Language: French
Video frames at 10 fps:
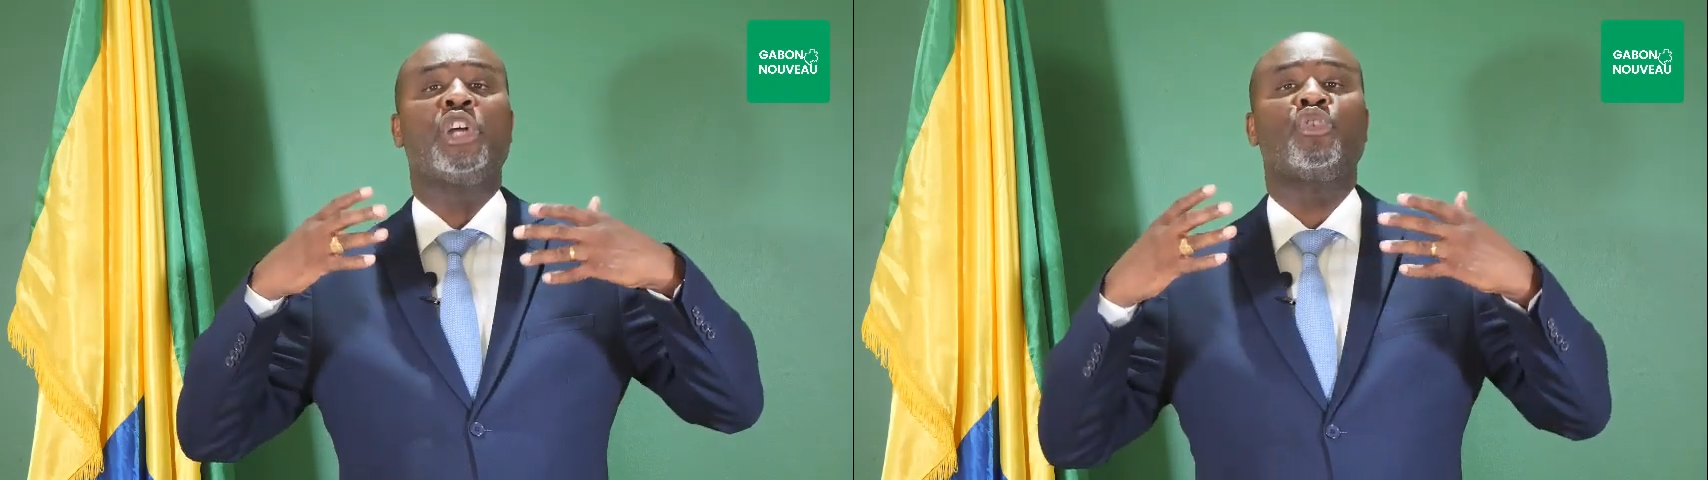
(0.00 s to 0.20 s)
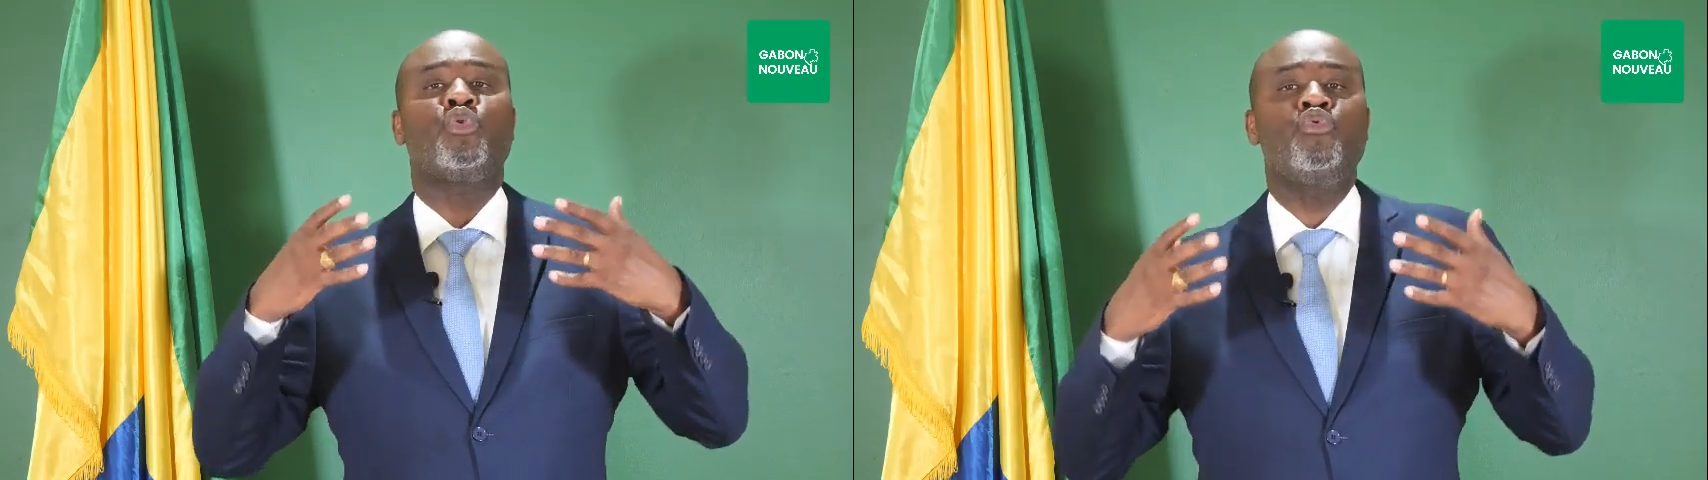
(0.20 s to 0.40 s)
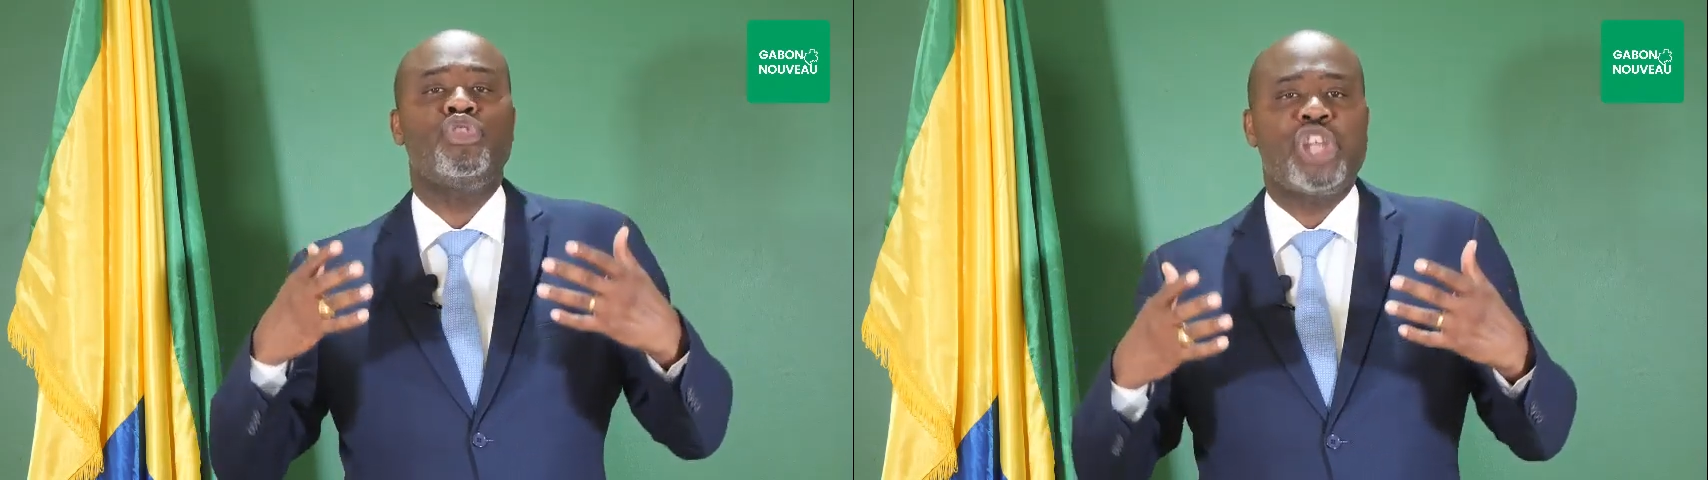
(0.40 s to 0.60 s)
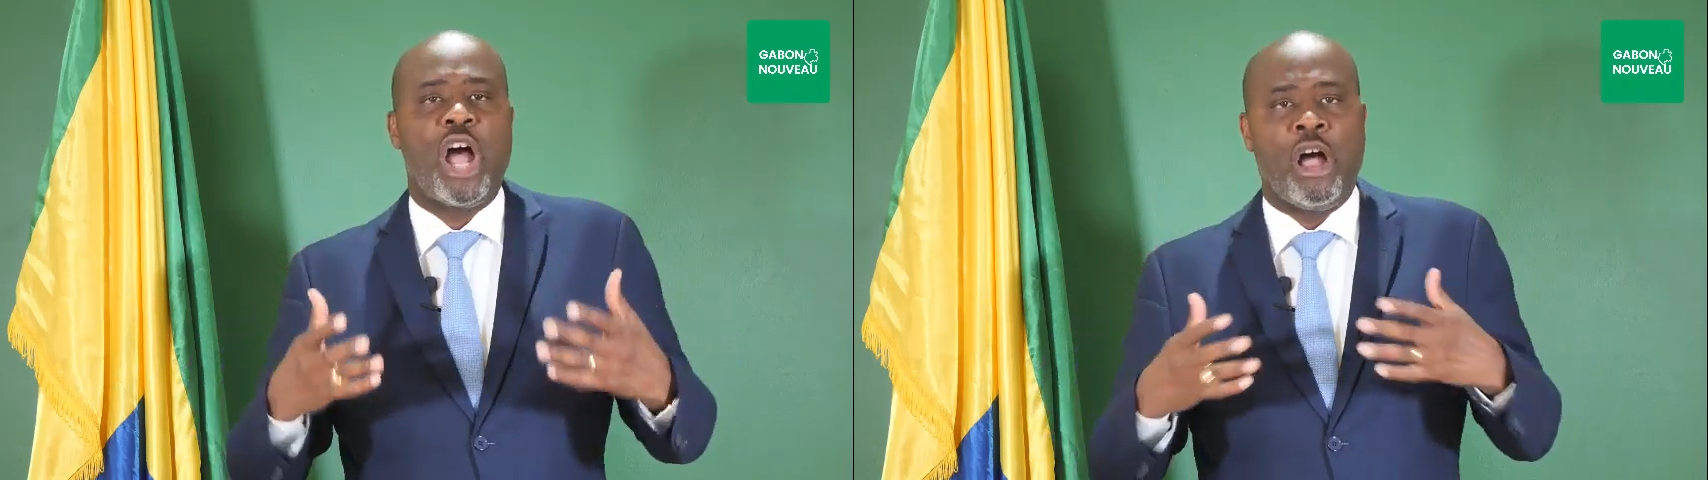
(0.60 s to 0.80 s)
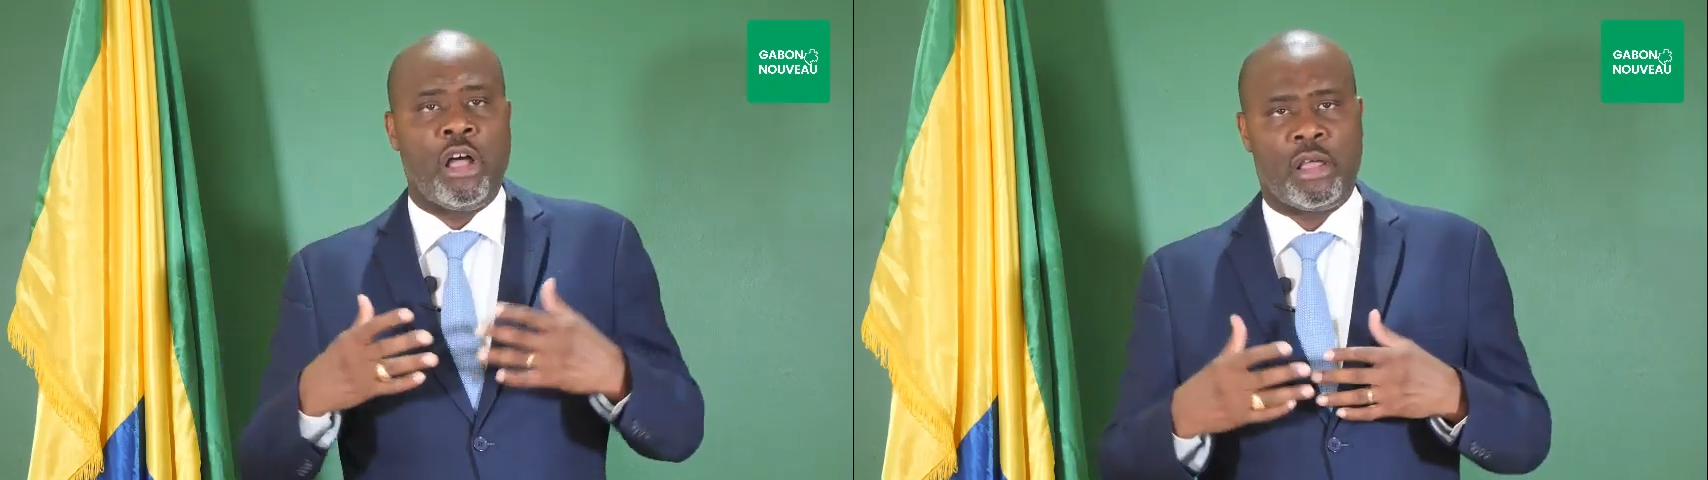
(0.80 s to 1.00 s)
en tout
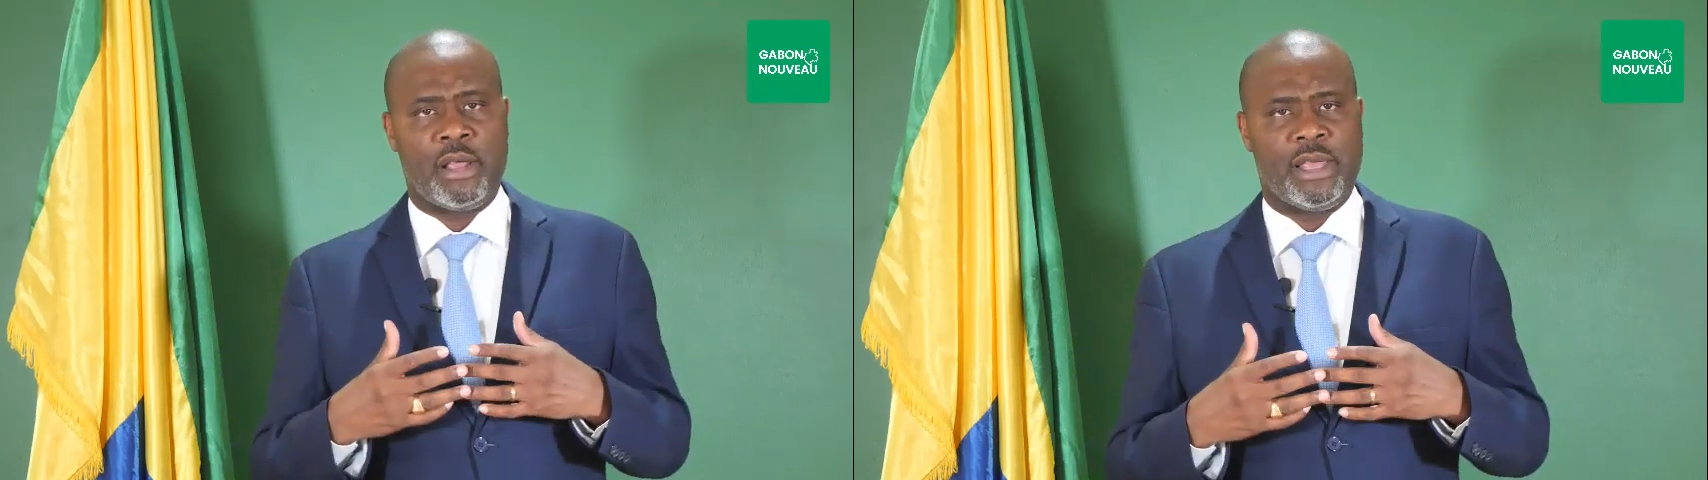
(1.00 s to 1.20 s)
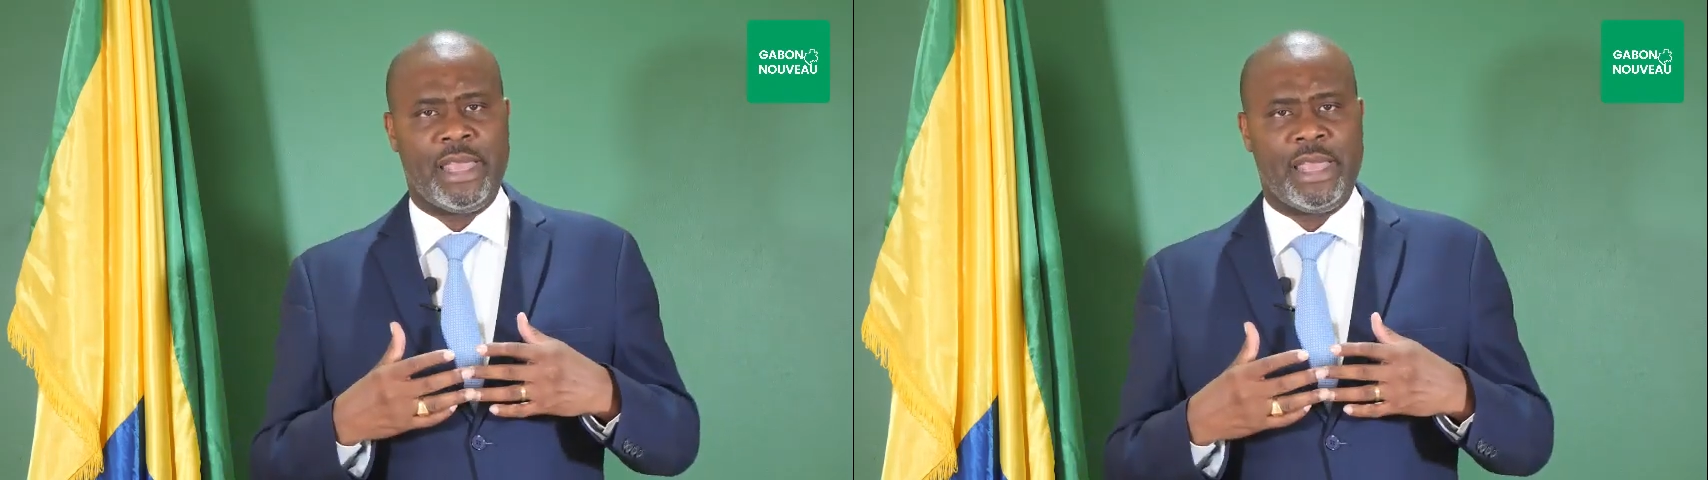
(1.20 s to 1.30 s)
genre